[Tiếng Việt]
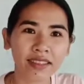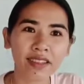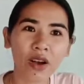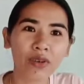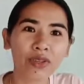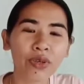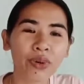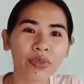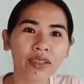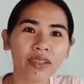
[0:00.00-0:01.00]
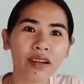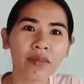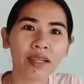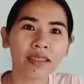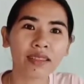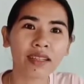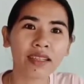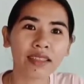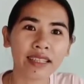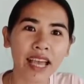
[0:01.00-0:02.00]
chứ còn ví dụ như ở bên
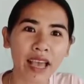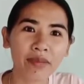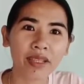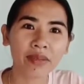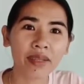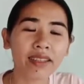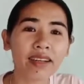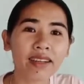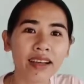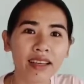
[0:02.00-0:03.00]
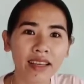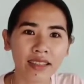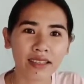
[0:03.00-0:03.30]
à, chị gái mình ở bên đức á,